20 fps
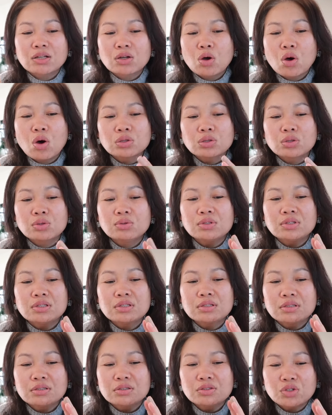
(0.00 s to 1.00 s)
กองทุน
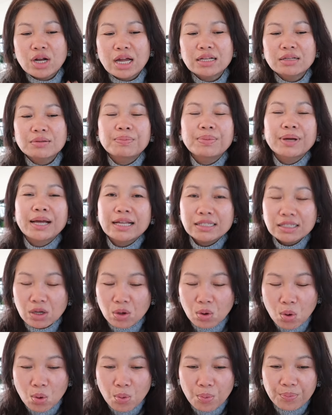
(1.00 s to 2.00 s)
ทรัพย์ประกันสัง
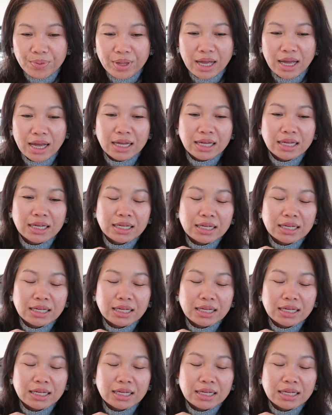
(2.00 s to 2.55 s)
คมนะคะ